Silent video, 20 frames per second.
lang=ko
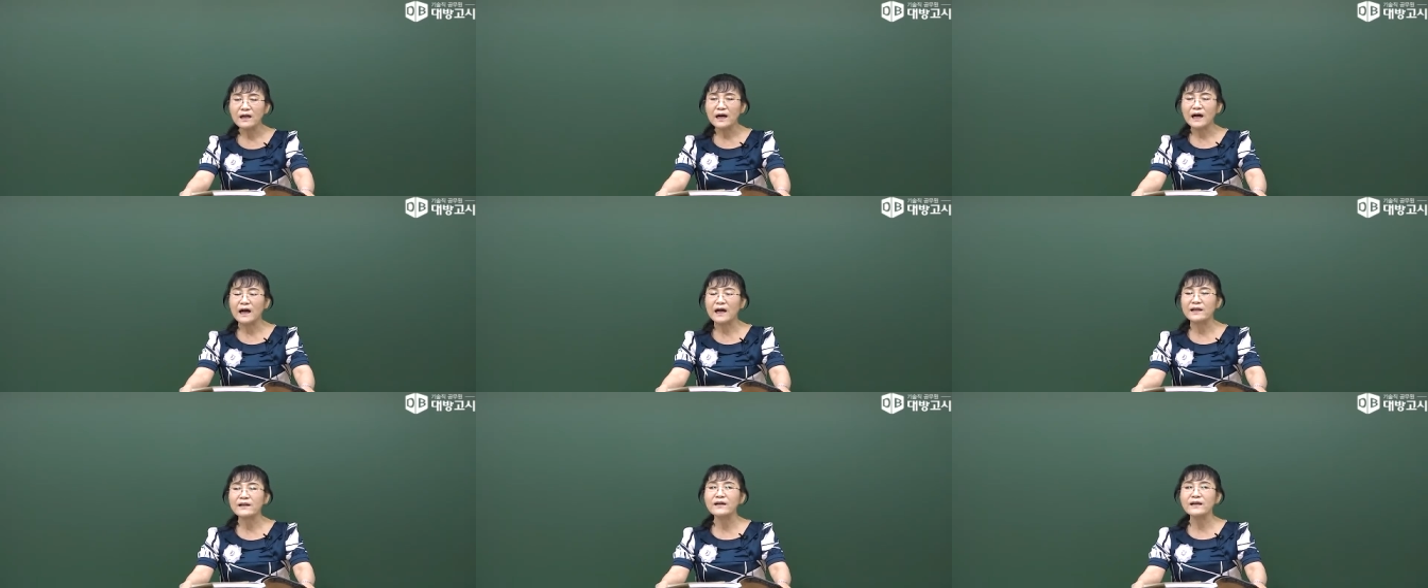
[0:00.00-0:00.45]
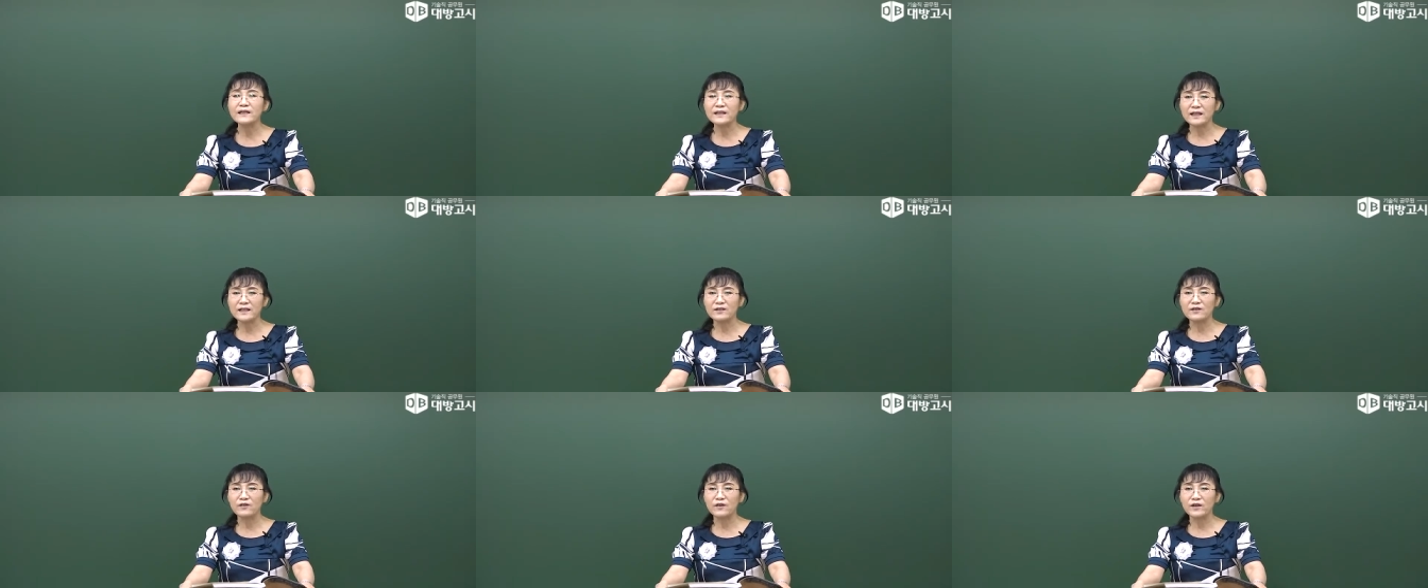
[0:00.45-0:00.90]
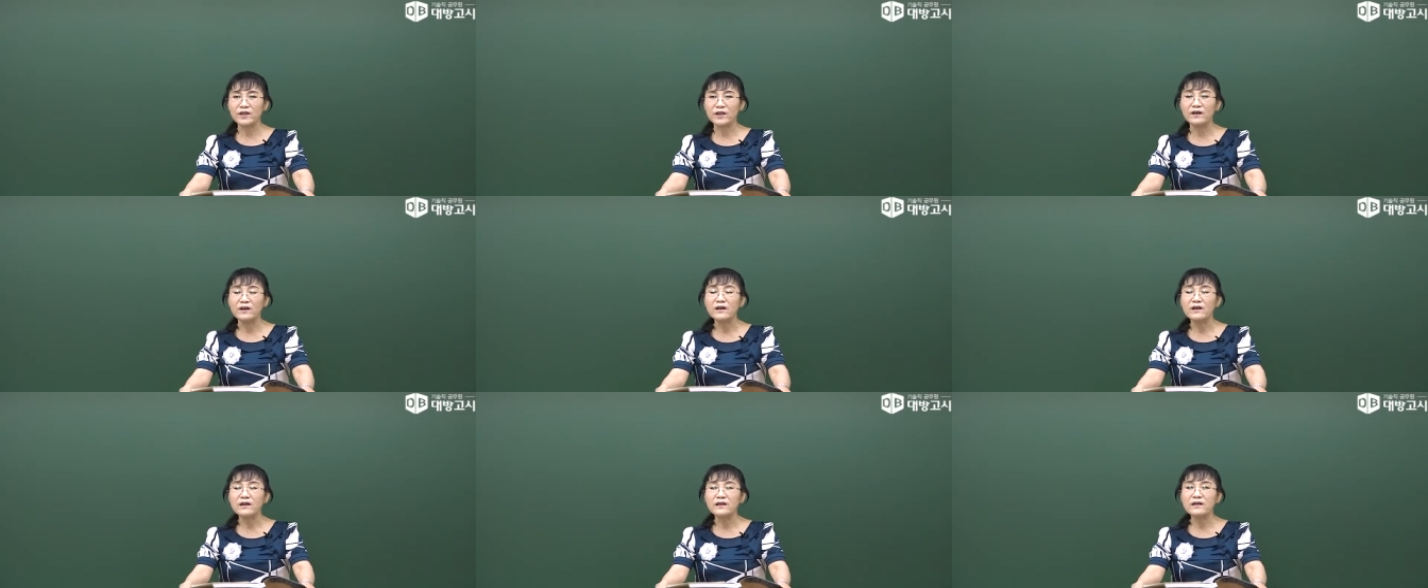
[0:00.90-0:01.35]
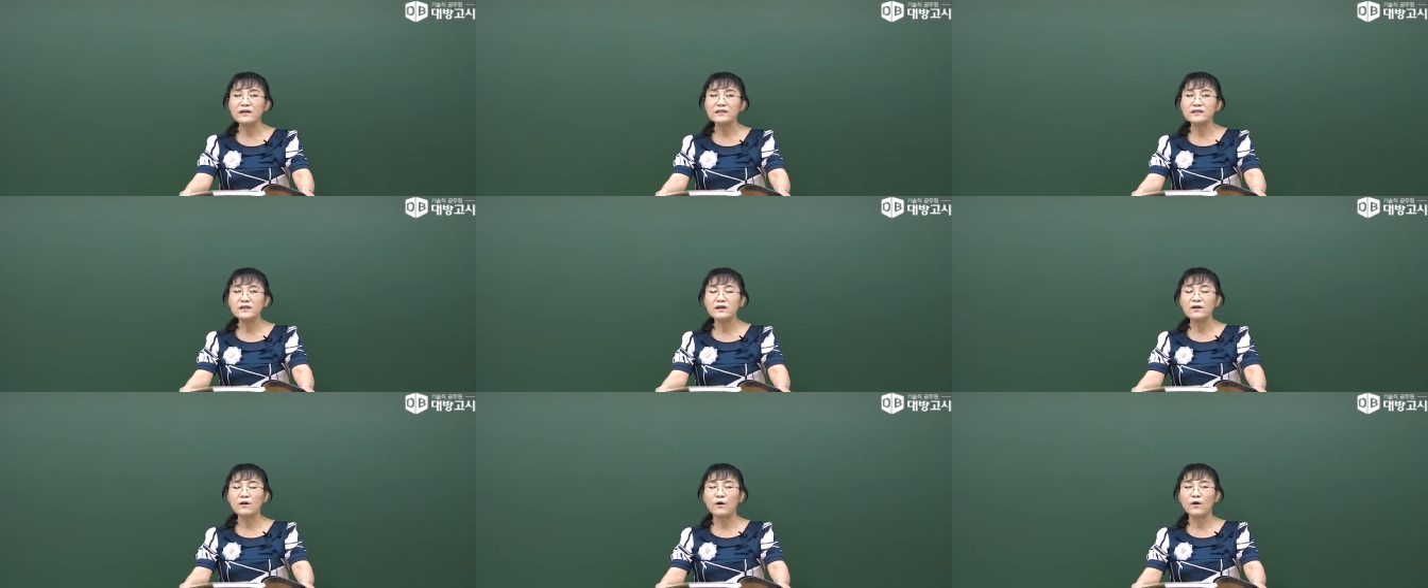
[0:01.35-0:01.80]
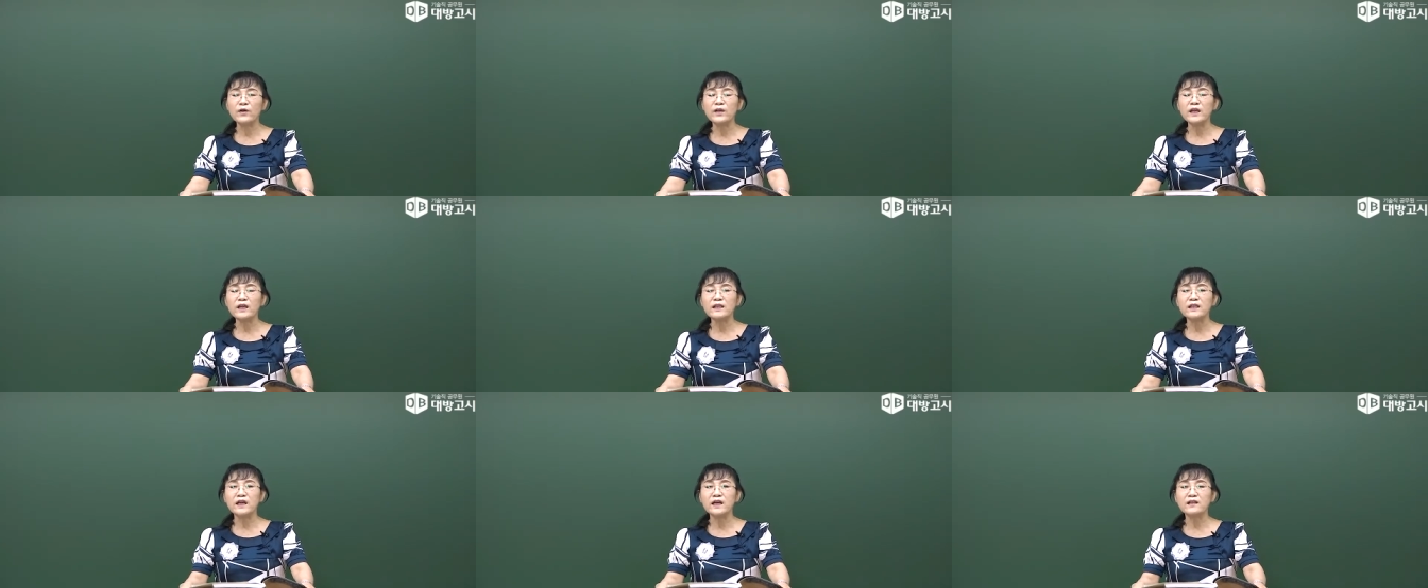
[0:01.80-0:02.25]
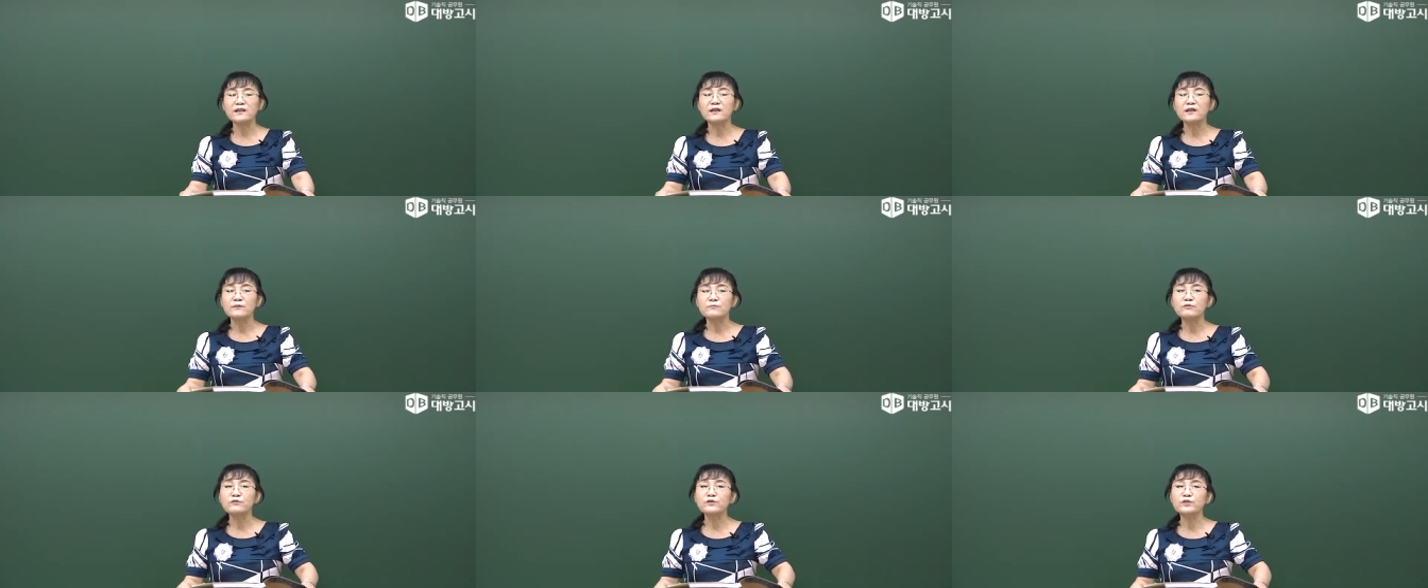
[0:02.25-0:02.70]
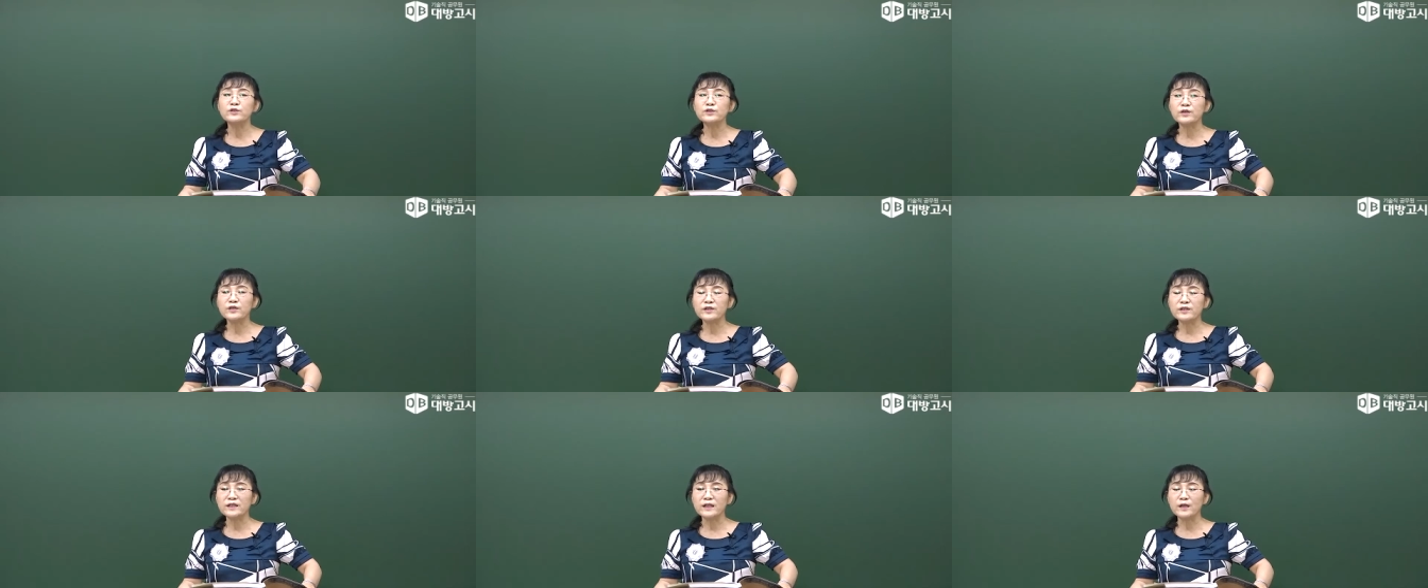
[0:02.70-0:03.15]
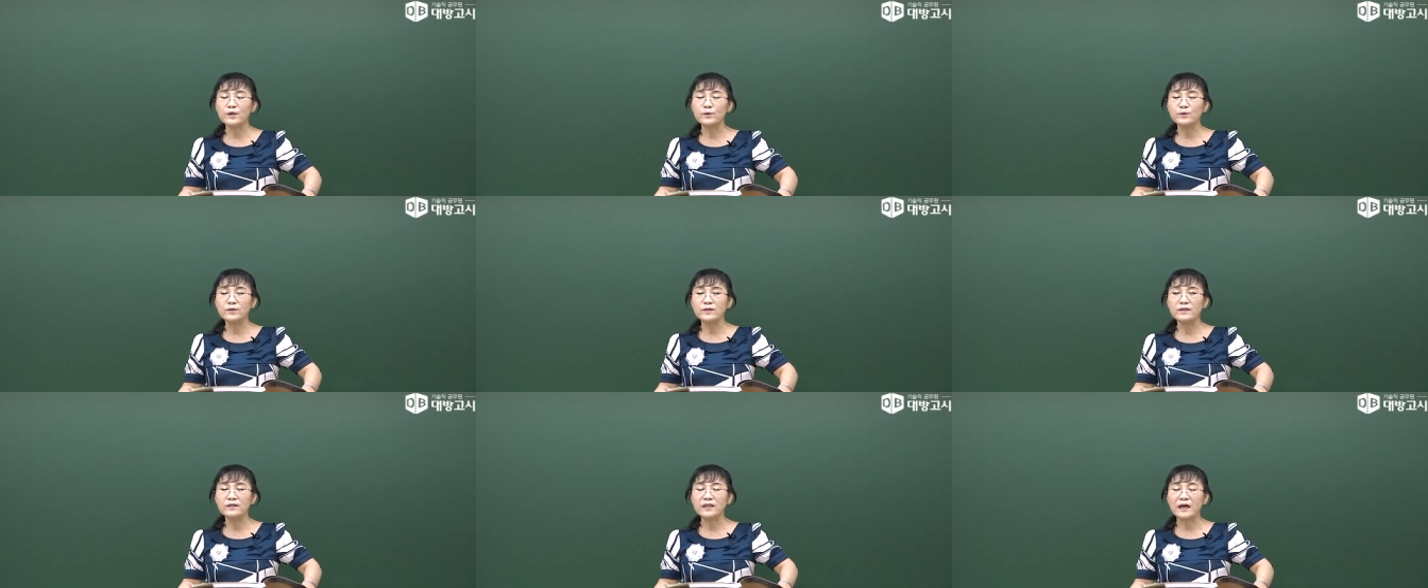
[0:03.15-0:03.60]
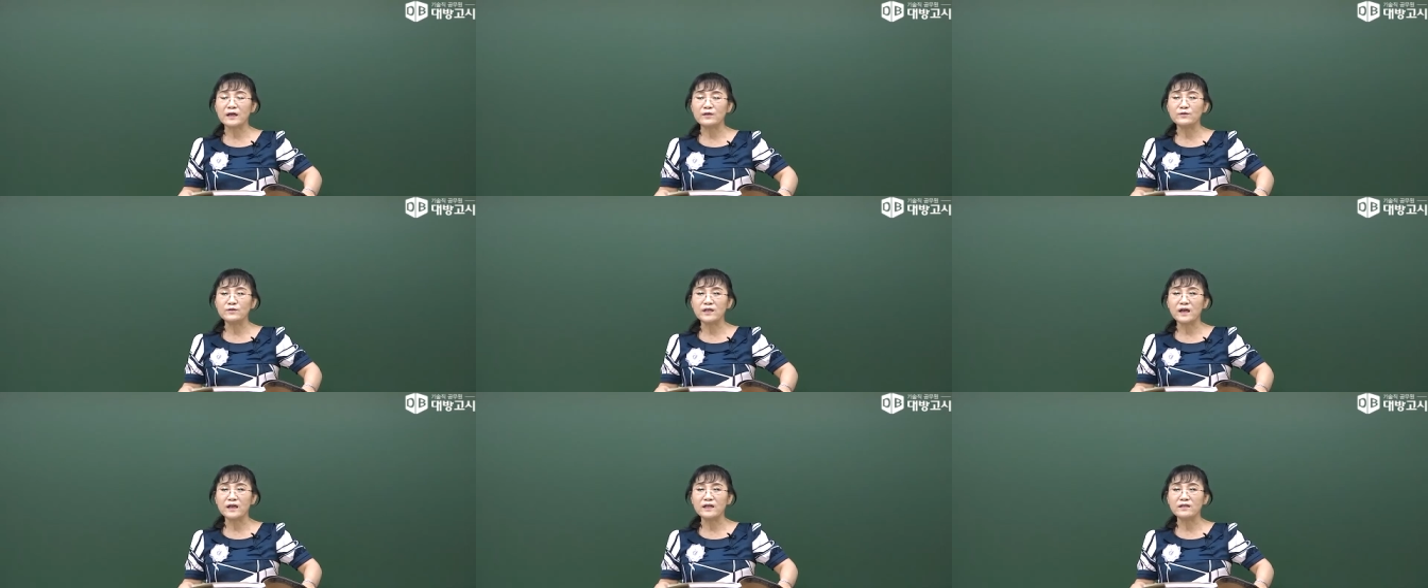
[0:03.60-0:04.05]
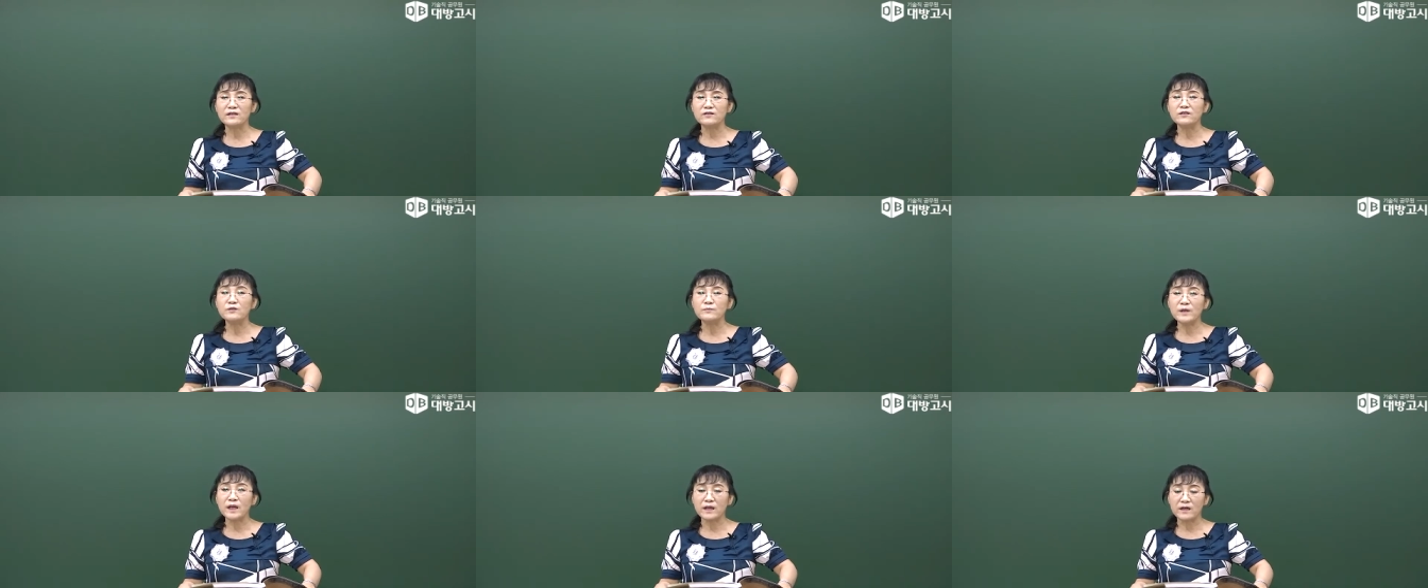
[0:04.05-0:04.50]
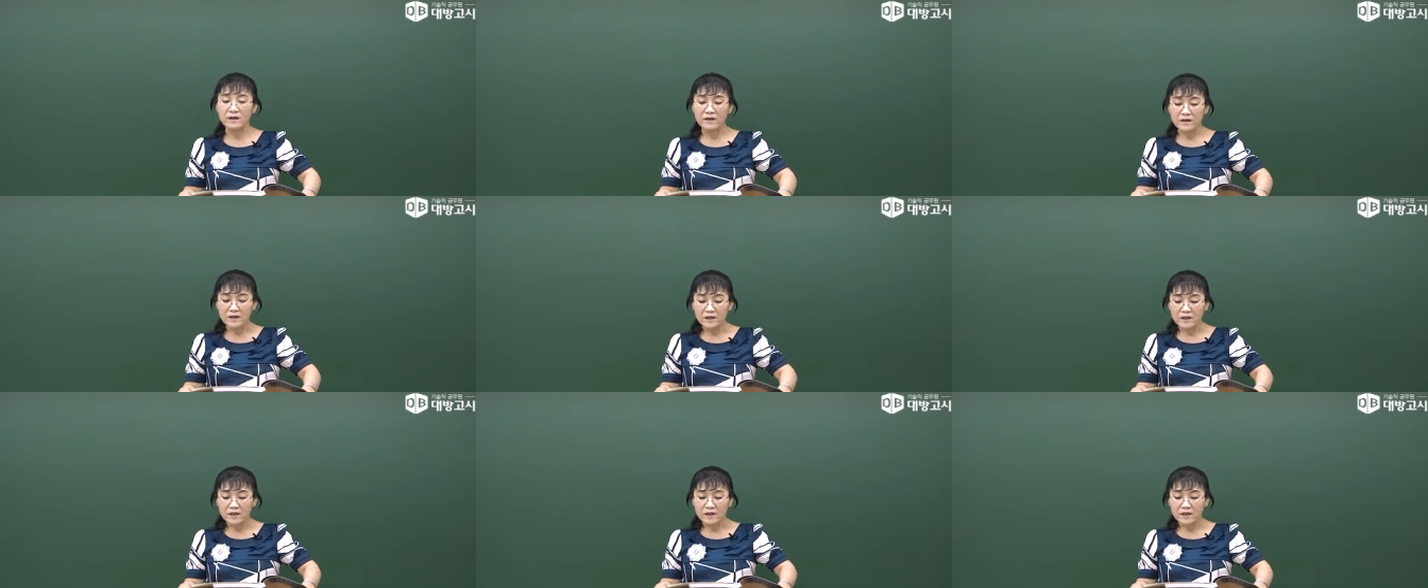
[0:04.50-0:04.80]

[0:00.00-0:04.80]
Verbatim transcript: 알아야 되는 거예요. 그래서 거기에 대한 부수적인 내용들을 다룬다 이런 의미예요.